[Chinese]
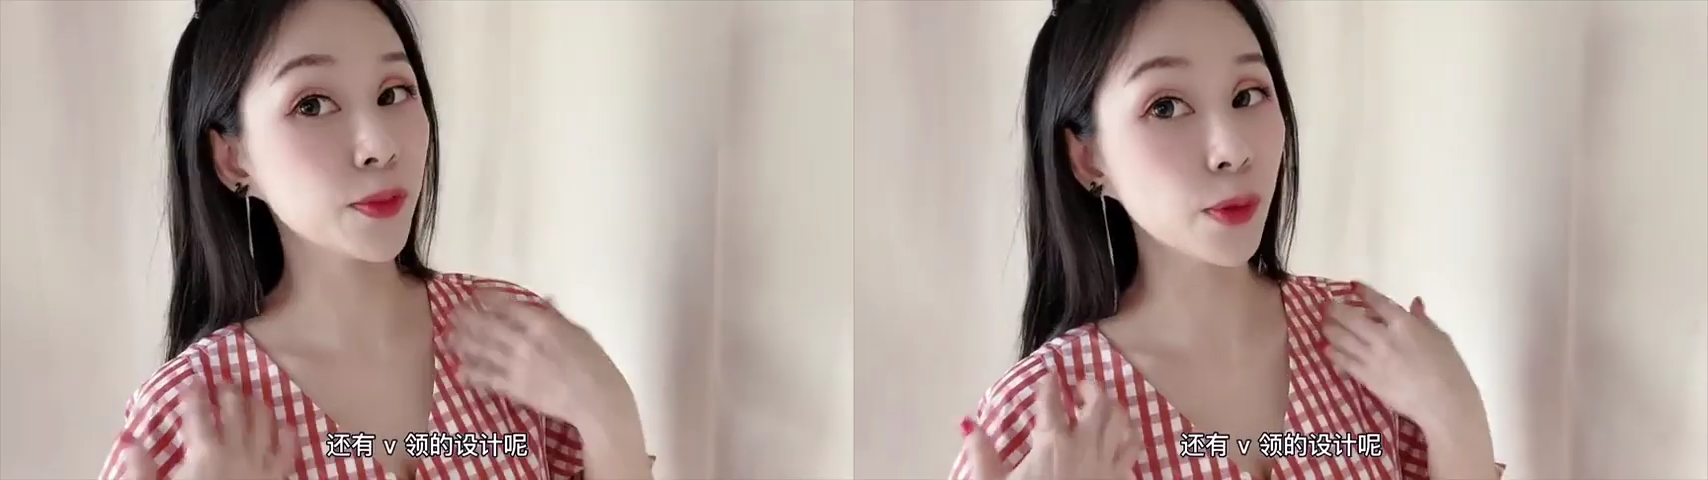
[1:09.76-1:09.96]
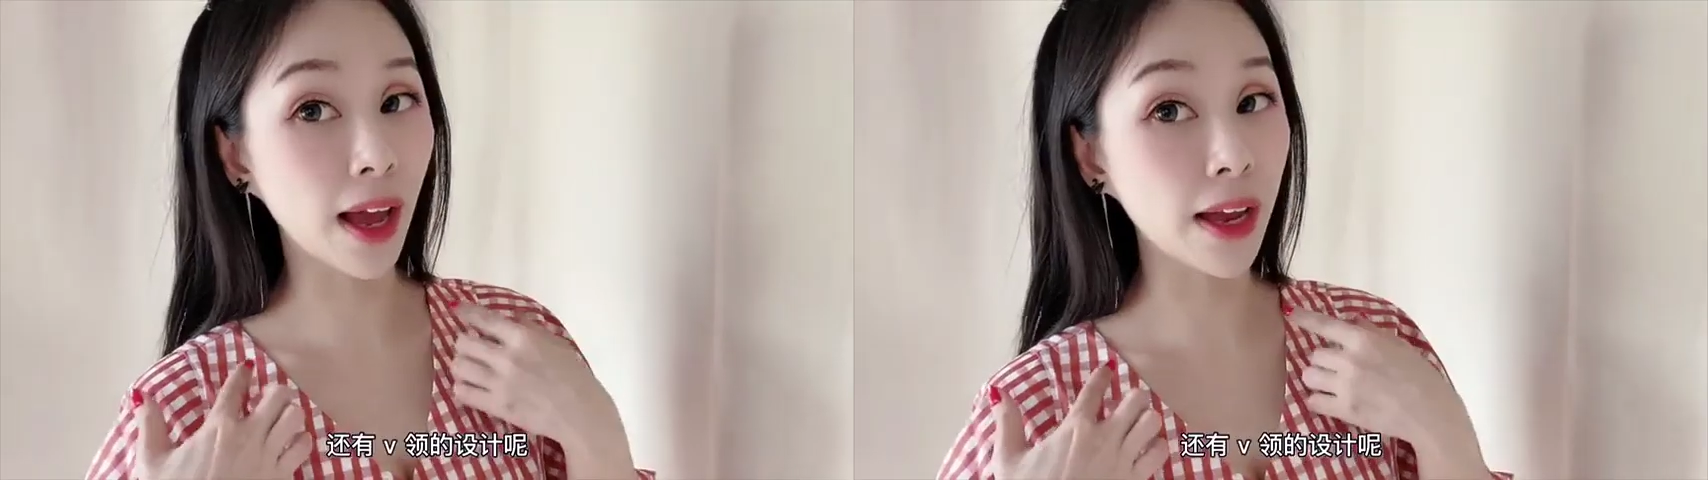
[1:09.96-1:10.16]

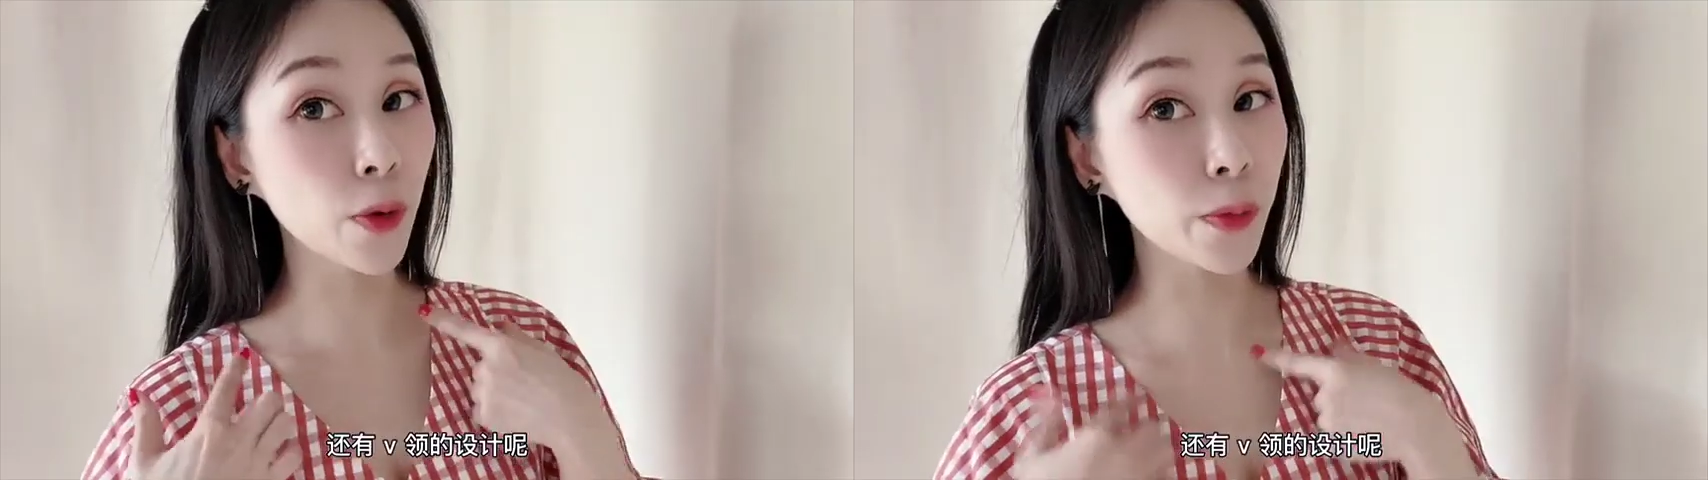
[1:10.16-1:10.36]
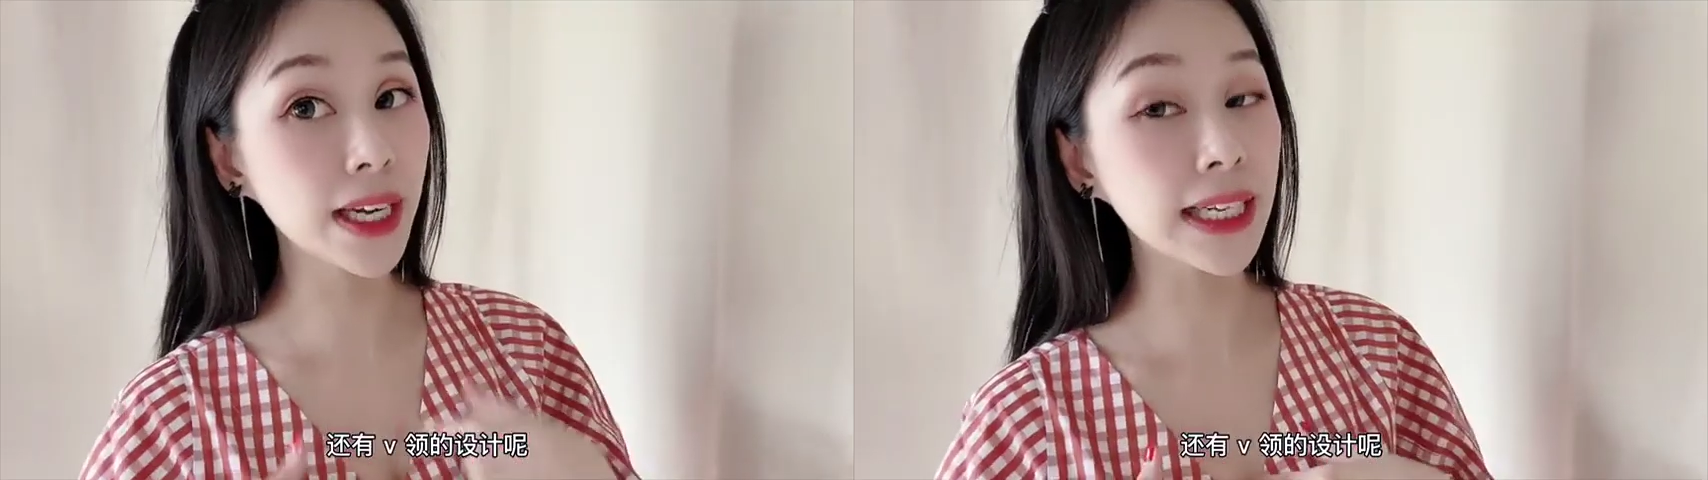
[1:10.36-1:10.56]
还
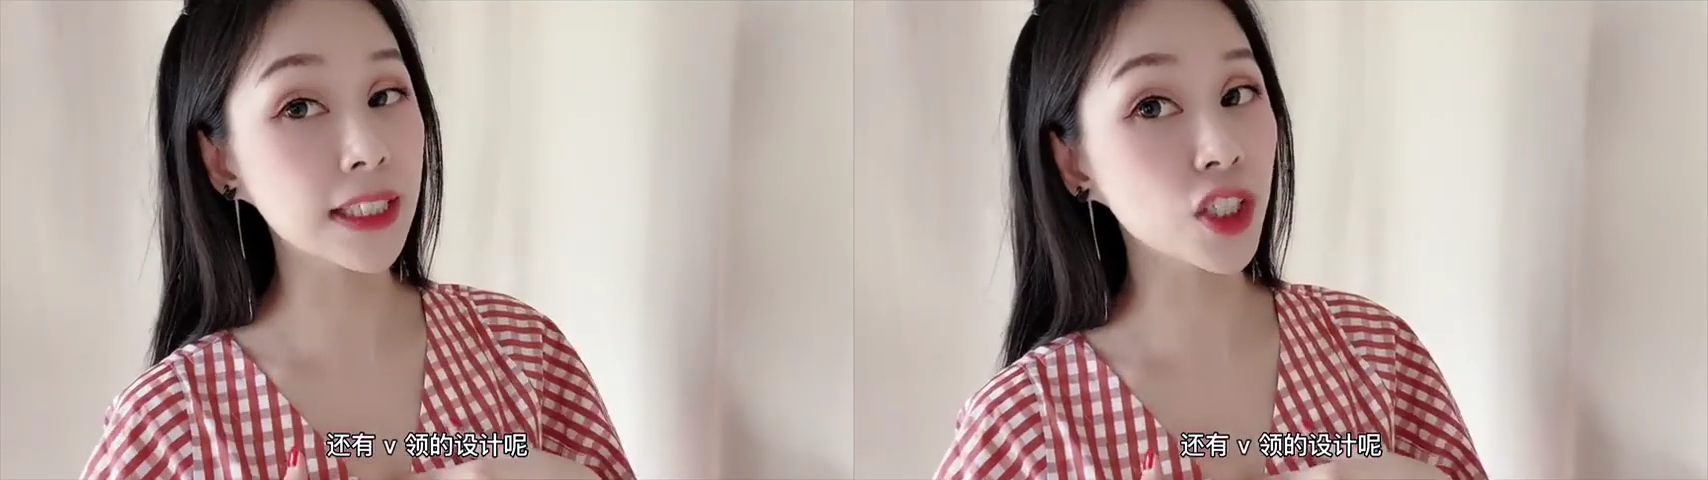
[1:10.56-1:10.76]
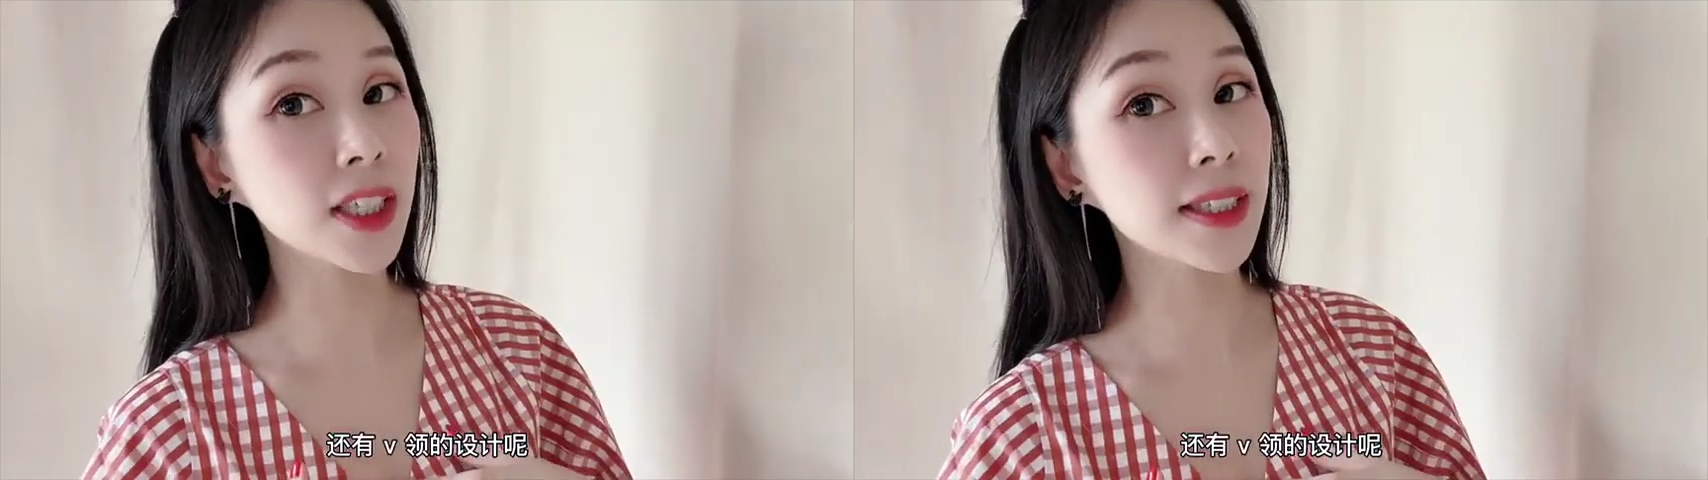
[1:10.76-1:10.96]
有 V 领
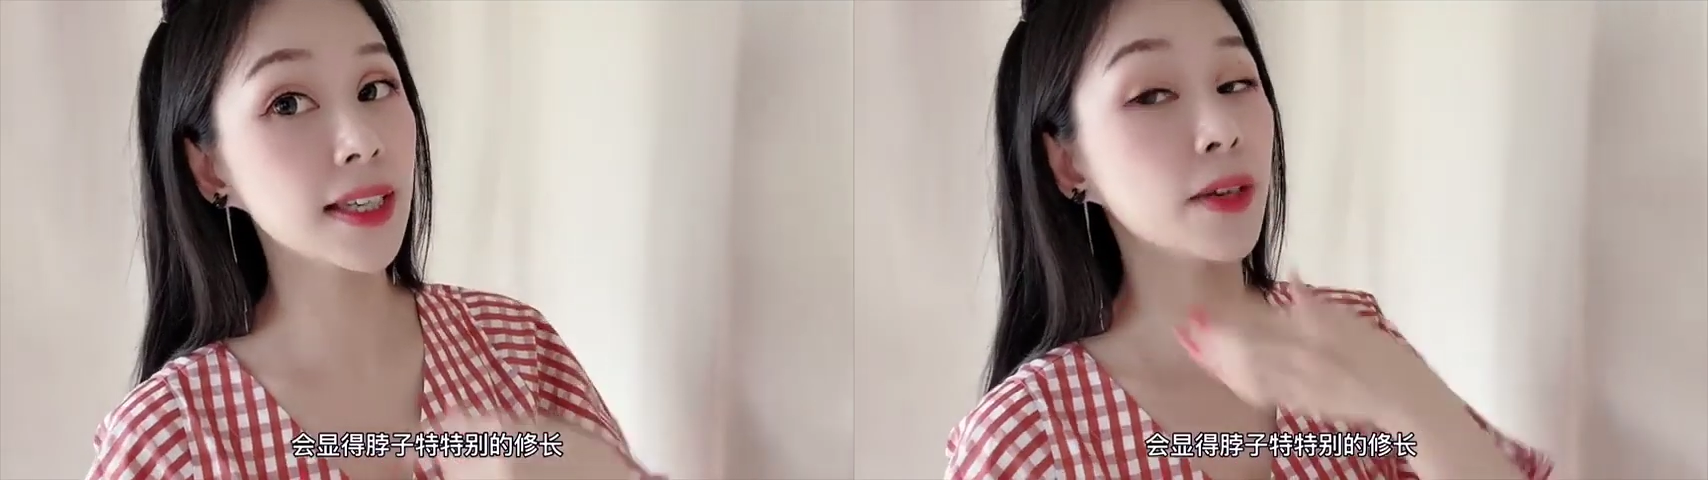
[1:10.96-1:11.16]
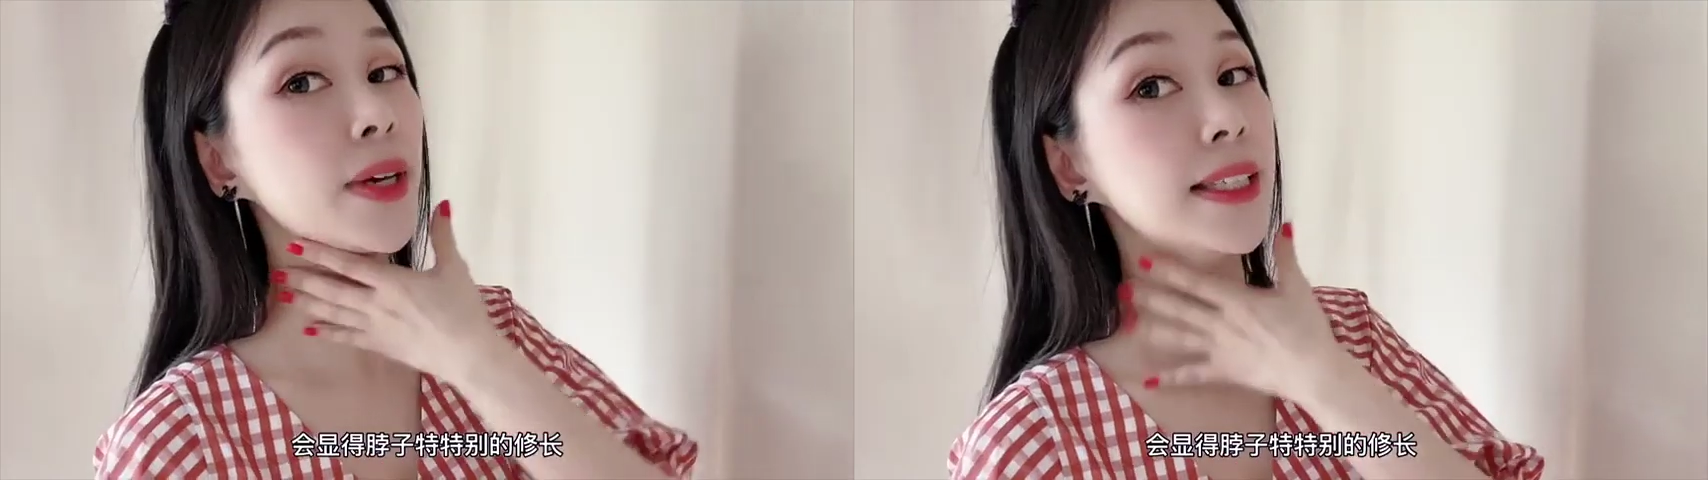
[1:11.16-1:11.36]
的设计
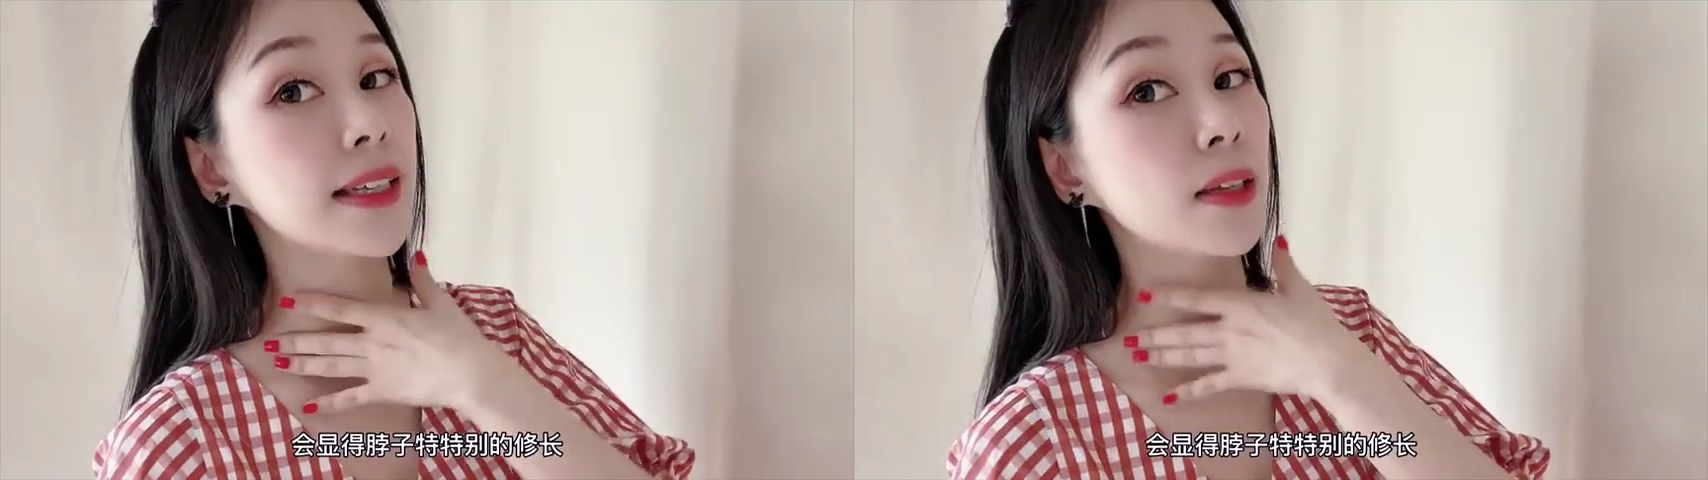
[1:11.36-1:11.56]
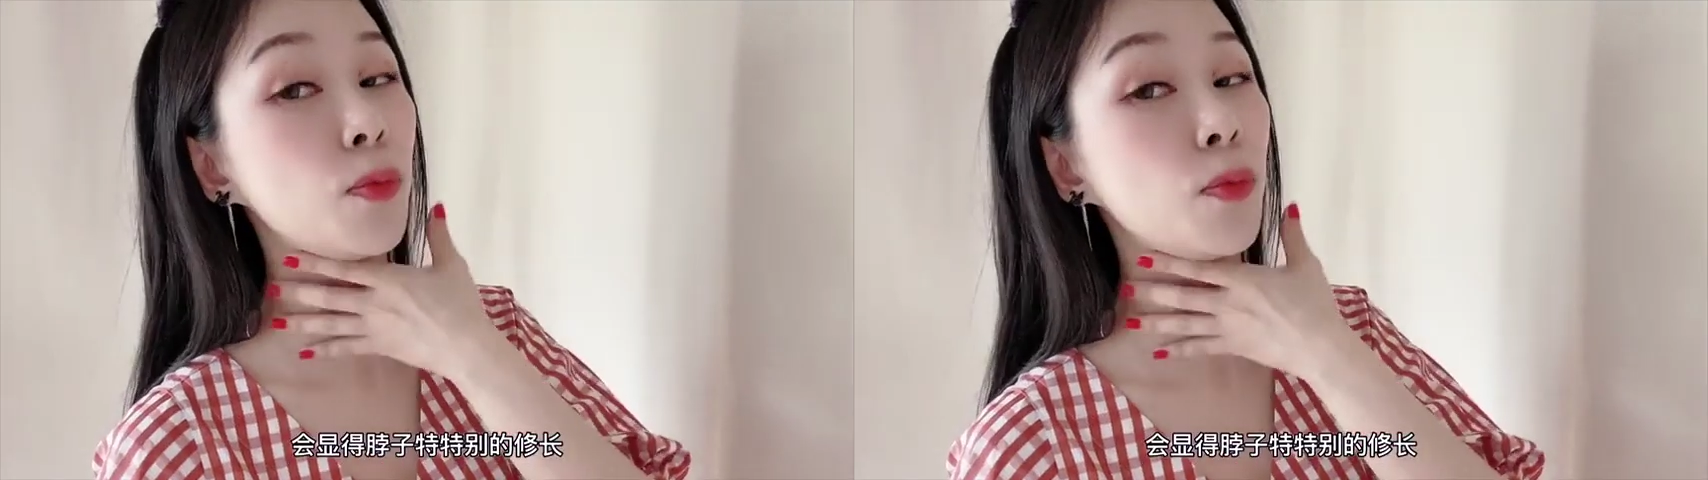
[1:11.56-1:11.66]
呢会显得